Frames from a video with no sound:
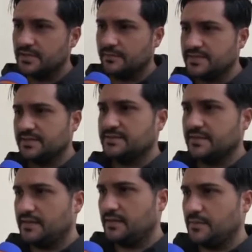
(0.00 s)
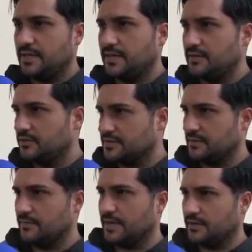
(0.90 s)
abbastanza determinati, cosa
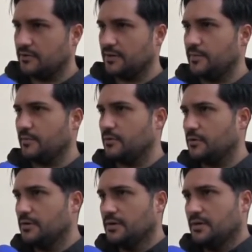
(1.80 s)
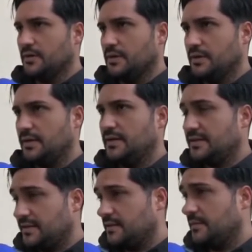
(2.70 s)
che magari non abbiamo... Eh, la
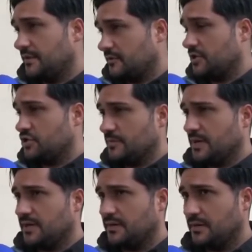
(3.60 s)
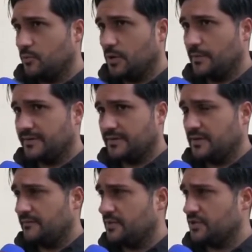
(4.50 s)
determinazione che ci è mancata in alcune
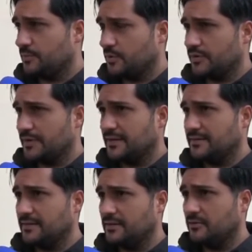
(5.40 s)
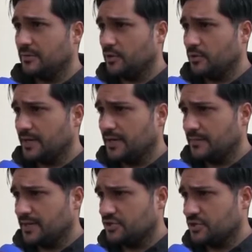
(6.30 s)
partite invece importanti dove abbiamo magari
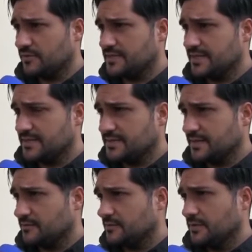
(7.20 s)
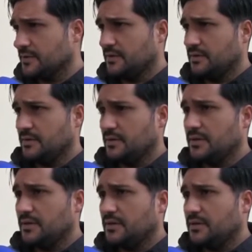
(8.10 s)
pareggiato 0-0.
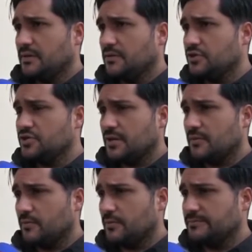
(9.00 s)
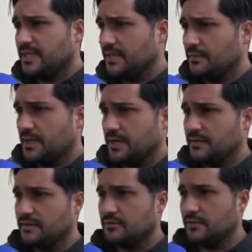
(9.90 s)
Eh, oggi eravamo
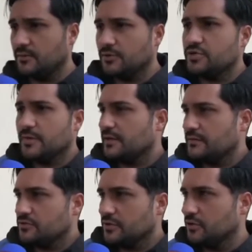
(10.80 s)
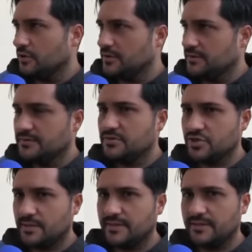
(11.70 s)
determinati, Dovevamo, ci mancava solo il gol.
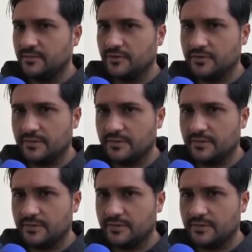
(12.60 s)
Sinceramente abbiamo fatto una